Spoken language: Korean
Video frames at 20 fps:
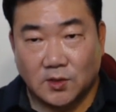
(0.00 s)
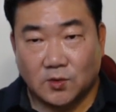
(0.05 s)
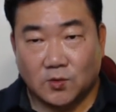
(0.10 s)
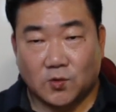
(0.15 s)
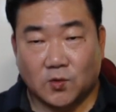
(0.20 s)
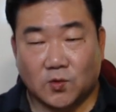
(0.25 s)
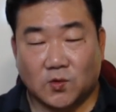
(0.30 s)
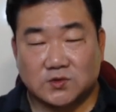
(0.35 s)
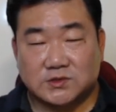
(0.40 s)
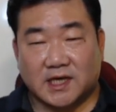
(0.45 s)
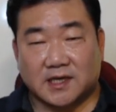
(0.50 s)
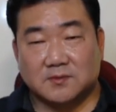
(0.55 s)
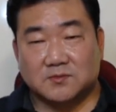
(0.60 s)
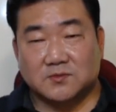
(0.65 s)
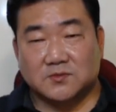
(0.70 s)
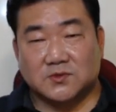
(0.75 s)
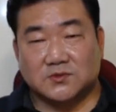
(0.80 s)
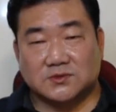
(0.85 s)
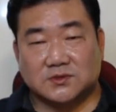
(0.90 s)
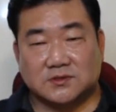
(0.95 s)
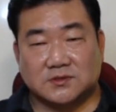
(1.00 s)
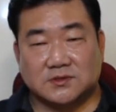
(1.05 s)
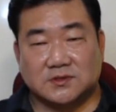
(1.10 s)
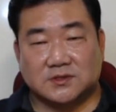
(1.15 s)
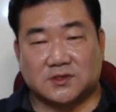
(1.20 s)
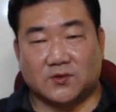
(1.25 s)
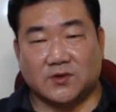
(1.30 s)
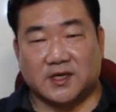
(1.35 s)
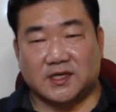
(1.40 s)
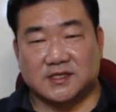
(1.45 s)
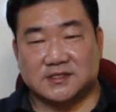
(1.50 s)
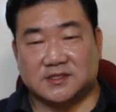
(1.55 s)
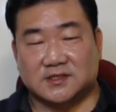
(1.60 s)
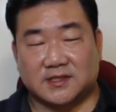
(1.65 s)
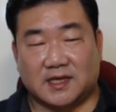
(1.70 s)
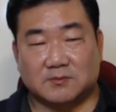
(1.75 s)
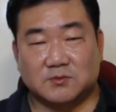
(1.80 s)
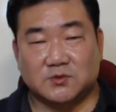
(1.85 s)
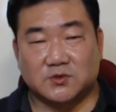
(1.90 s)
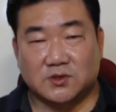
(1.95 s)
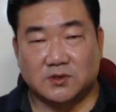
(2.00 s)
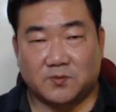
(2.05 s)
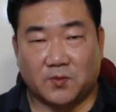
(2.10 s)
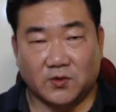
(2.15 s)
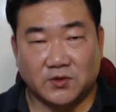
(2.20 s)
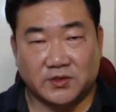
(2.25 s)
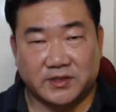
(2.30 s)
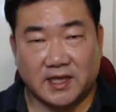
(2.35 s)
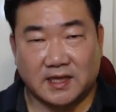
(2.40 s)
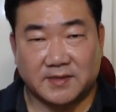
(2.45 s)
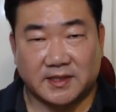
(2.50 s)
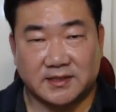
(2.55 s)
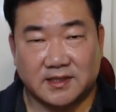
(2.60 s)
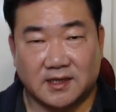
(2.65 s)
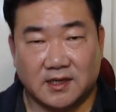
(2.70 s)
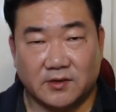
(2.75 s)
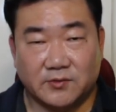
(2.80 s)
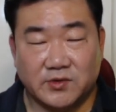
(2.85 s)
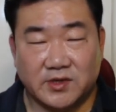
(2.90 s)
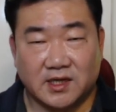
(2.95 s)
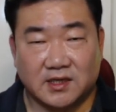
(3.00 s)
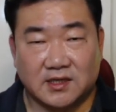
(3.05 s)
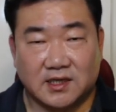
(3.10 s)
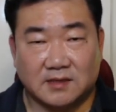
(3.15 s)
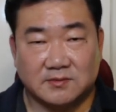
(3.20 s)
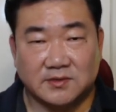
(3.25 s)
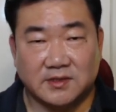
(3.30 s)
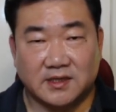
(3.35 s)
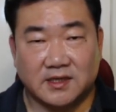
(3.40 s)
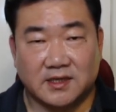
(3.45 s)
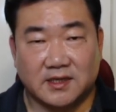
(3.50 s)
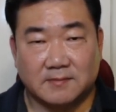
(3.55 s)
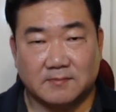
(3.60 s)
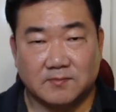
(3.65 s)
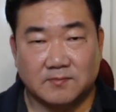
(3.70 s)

그 창문을 통해서 나무를 볼 때마다 위압감을